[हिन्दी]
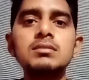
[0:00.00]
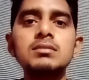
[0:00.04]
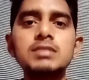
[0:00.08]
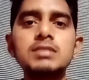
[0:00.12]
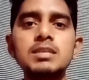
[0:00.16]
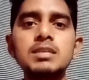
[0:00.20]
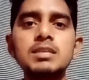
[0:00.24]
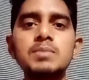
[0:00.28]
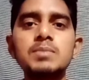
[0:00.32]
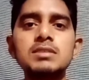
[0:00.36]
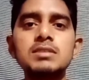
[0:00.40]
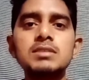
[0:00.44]

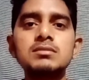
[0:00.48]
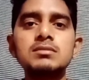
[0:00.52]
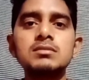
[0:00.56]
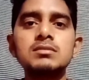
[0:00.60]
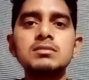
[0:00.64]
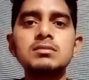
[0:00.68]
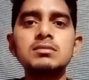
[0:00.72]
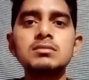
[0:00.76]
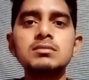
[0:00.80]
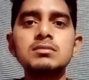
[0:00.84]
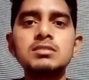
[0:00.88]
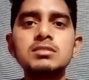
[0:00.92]
टेन प्लस
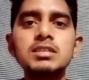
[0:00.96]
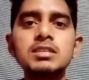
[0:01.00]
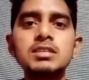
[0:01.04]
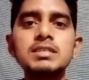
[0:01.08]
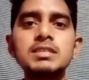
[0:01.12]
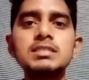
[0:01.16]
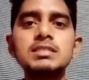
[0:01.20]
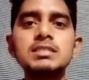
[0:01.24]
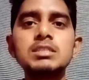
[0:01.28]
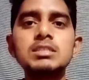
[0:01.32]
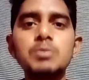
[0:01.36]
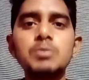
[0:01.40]
थ्री
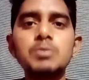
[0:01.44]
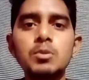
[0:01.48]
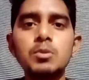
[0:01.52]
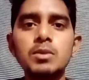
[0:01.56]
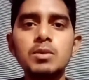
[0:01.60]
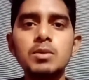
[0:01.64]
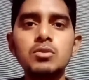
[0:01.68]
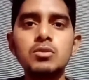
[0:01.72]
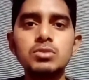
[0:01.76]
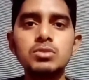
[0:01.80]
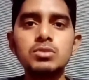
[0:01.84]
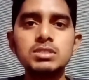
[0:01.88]
ईयर्स
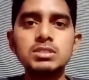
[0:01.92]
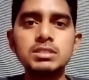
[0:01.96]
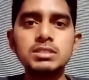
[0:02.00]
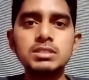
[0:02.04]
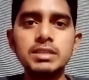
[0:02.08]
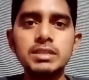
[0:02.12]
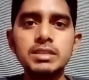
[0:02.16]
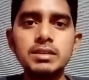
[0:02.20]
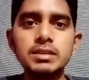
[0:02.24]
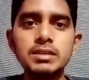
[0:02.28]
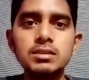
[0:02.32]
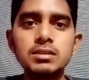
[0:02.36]
डिप्लोमा कोर्स
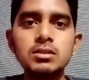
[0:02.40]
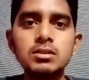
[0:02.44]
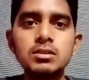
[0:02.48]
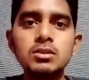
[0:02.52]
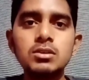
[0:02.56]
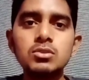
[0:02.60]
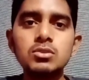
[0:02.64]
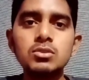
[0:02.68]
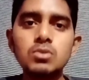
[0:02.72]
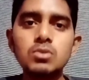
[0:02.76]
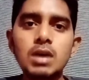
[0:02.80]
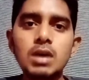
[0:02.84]
किए हैं
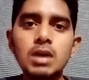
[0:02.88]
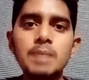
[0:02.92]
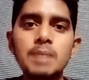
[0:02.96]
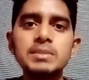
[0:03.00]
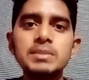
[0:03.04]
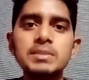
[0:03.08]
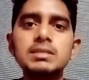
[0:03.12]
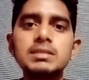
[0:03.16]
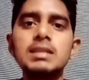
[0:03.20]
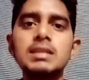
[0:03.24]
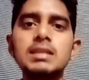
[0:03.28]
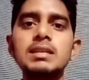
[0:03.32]
तो आप
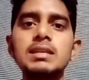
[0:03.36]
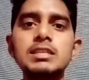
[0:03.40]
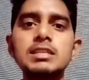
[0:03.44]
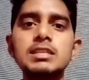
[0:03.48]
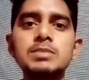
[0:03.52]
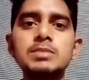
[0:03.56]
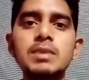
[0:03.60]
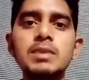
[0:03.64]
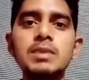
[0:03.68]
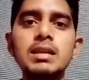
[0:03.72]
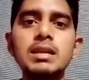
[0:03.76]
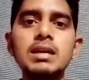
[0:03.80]
इसके लिए
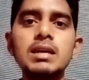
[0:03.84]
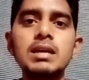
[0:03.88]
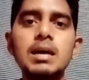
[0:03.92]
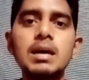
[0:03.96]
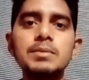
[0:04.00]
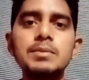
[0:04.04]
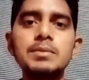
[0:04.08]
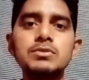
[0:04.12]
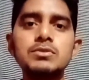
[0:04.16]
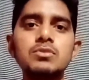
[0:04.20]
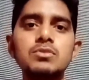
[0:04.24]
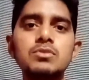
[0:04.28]
एलिजिबल हैं
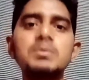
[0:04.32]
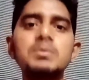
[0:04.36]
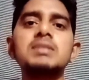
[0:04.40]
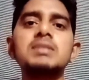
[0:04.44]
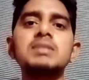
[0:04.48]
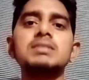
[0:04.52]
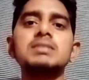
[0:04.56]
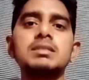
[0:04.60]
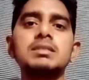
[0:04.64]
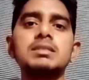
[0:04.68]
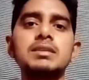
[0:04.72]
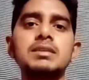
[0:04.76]
आप इसको भर
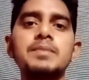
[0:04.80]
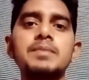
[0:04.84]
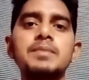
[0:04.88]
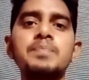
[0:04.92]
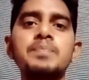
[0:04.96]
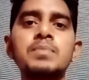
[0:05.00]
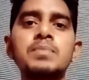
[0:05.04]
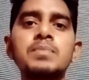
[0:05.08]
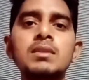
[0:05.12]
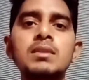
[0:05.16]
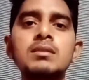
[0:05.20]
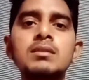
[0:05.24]
सकते हैं
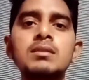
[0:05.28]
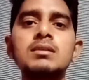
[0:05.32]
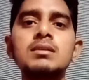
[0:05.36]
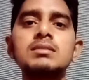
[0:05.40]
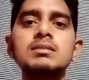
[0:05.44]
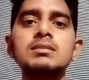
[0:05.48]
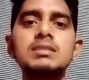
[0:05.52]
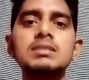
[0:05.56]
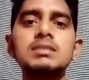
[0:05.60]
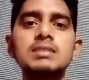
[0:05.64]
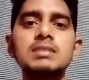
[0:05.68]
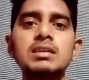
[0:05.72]

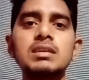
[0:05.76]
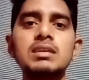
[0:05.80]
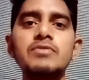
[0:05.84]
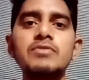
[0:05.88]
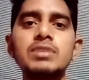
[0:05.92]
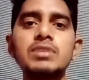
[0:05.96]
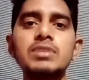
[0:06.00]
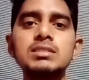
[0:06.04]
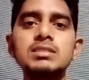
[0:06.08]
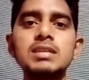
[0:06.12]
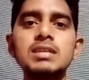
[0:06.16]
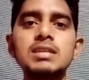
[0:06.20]
जैसा कि
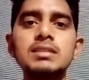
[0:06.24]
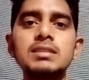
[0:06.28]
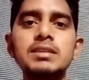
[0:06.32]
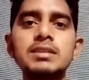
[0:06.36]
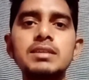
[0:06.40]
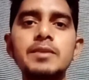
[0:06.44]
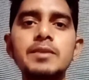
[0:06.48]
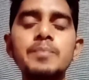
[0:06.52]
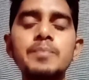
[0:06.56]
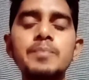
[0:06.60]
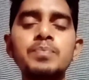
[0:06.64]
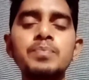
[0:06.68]
फ्रेंड्स जानते
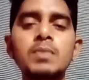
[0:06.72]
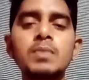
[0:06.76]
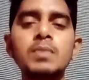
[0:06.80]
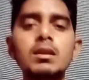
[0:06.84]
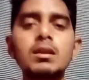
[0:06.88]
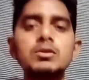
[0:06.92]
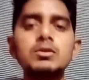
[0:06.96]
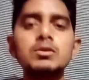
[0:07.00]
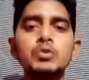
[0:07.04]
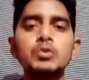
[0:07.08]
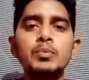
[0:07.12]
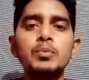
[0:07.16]
हैं
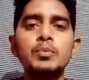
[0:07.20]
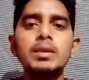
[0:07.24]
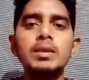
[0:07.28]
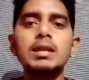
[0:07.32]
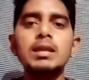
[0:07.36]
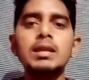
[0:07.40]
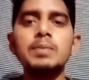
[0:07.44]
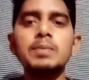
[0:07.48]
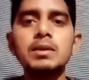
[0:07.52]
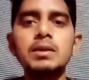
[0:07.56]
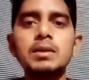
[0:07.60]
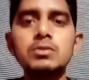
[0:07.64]
यूपी
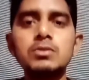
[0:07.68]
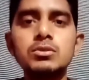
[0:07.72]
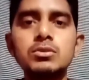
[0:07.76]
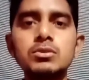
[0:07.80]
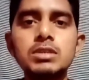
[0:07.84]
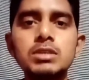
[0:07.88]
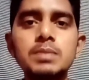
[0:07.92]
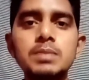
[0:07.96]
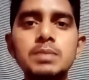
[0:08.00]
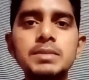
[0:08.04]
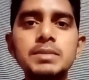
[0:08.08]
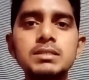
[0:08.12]
लेखपाल
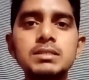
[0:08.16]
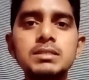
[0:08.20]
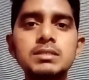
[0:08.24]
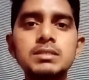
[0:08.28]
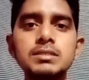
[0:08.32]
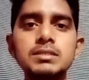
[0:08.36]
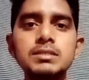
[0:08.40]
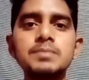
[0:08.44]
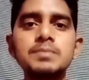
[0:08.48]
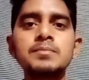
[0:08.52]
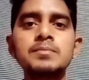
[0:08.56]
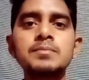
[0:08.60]
2020
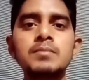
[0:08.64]
की